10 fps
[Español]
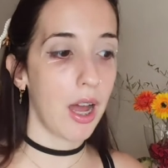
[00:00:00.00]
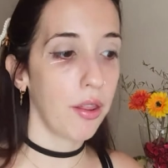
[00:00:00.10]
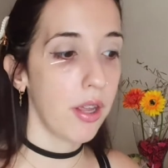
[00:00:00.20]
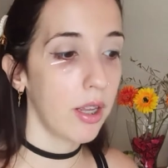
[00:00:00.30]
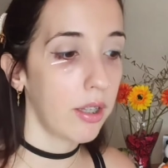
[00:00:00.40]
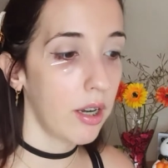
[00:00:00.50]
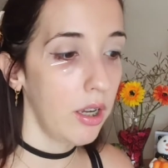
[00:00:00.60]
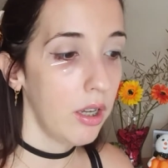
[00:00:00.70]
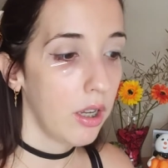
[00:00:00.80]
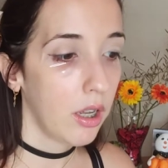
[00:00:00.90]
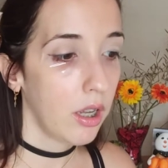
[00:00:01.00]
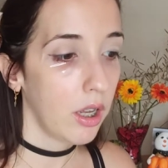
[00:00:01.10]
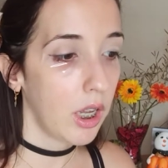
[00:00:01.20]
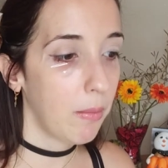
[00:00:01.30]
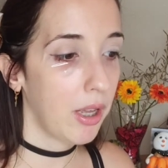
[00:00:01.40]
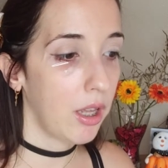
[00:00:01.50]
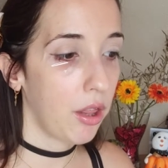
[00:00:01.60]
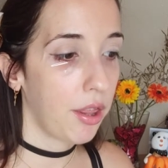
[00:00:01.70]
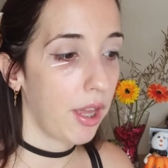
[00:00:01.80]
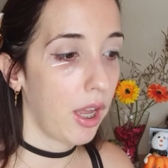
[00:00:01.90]
hacia atrás y me
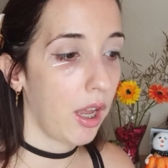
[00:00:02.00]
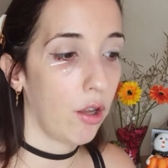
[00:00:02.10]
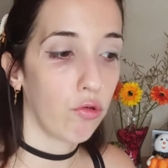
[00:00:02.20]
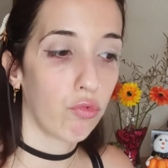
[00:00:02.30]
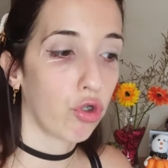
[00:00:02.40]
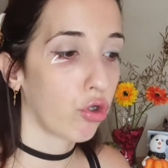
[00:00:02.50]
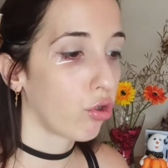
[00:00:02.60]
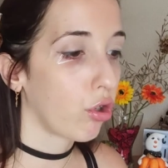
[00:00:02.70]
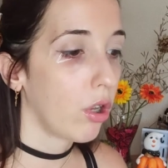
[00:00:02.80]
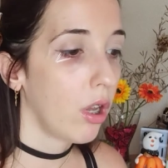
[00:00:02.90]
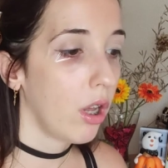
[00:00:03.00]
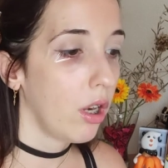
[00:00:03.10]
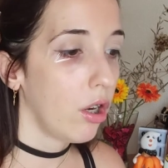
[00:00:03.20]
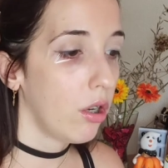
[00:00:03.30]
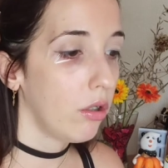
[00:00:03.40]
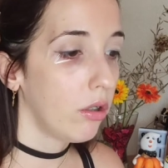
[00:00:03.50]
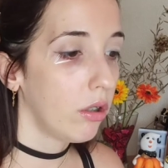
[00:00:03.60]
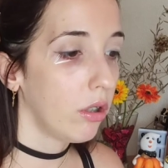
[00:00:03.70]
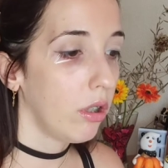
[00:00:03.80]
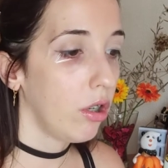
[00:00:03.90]
dice, no,
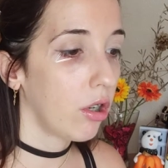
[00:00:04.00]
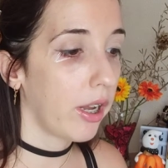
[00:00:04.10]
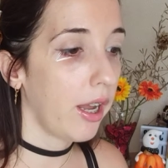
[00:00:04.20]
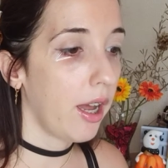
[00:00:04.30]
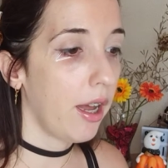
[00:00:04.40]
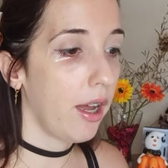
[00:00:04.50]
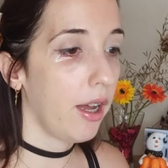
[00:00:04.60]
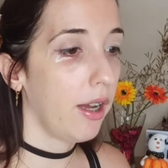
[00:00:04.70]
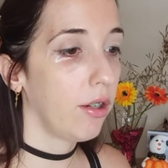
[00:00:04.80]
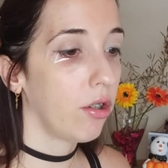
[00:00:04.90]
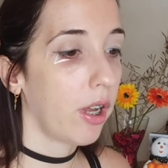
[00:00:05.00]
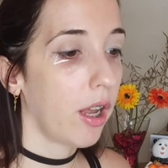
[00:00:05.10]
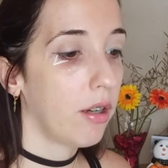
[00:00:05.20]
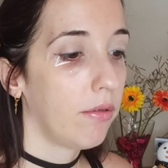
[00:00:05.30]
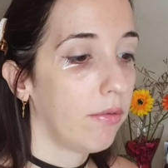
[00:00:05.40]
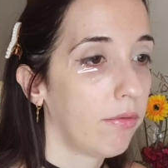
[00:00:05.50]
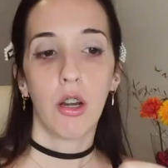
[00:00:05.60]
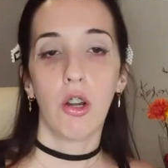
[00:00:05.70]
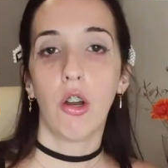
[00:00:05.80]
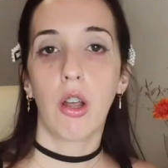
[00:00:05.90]
no queda, no queda,
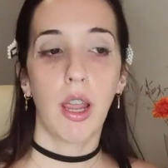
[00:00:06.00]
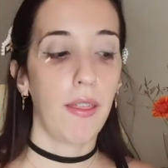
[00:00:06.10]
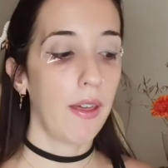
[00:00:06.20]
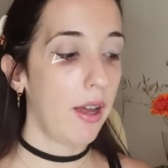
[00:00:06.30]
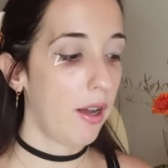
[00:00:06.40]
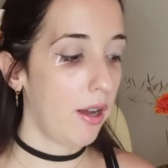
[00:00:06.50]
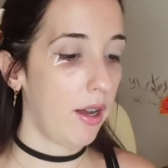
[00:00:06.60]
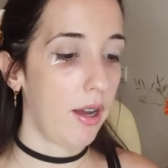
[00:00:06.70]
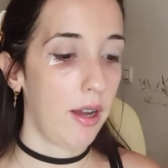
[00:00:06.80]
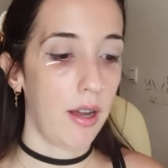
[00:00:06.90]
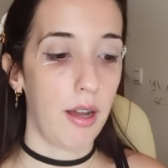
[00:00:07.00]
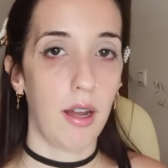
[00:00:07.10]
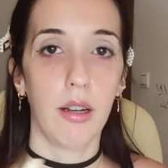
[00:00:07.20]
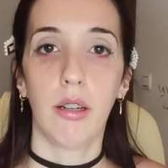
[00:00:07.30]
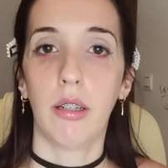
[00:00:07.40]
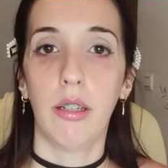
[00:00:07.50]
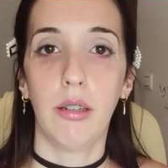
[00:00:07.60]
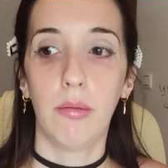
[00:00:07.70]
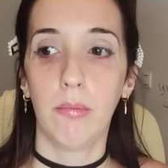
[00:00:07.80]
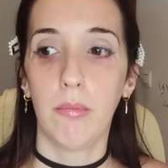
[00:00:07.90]
no queda
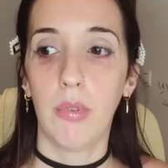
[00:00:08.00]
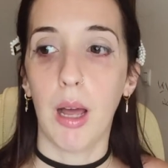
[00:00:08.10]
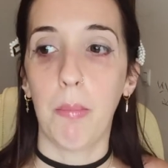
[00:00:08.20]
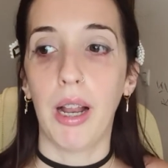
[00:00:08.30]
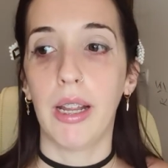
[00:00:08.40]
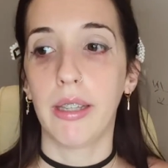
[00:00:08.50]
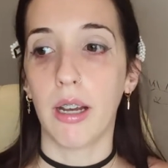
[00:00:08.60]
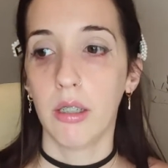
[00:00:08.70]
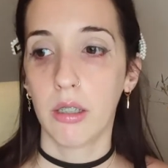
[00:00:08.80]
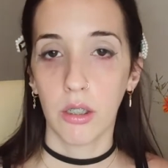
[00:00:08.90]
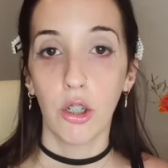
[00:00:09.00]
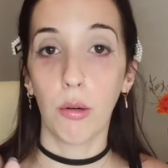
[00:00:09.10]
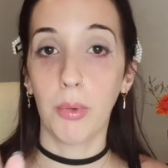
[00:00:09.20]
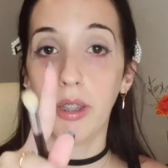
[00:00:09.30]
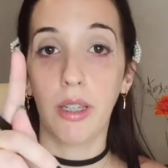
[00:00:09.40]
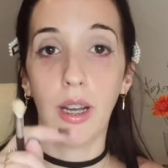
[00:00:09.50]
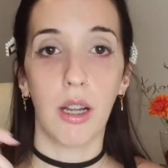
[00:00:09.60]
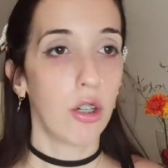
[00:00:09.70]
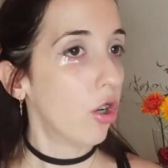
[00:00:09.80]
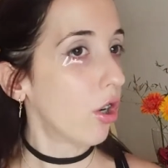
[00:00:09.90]
mm, las paletas, no
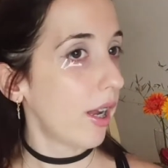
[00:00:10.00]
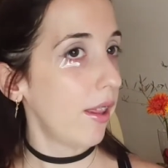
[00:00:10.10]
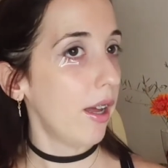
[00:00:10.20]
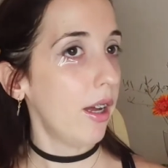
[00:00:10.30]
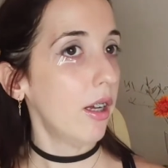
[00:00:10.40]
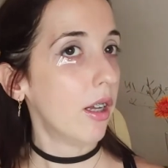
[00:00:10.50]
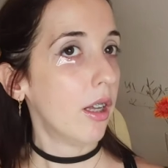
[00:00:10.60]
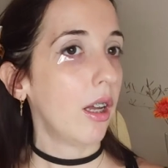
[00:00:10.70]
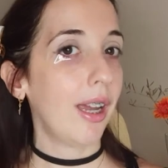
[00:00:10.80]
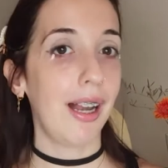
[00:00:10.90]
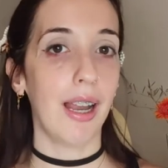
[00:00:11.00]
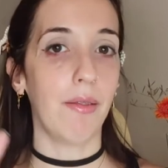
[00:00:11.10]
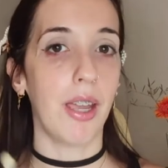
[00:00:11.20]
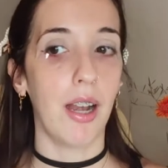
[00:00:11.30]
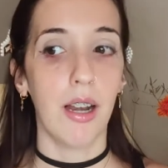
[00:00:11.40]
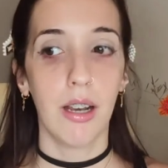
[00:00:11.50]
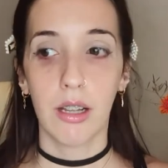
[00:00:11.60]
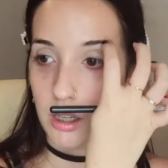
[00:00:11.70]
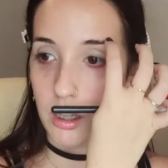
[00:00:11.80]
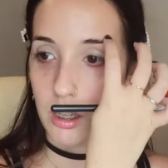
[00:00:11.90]
mentira, no queda el labial.
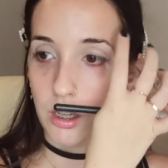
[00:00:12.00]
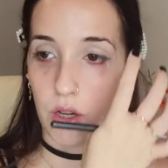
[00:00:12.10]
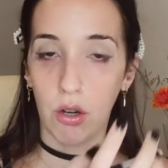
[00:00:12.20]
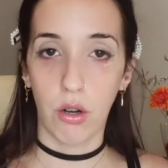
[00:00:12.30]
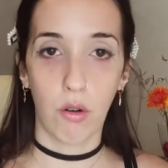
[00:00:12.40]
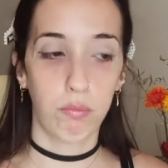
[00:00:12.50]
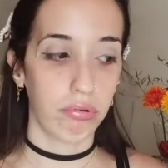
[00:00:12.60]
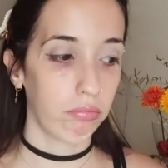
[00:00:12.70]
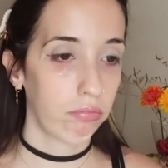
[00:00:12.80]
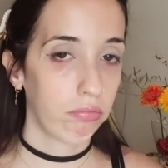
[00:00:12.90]
Y yo,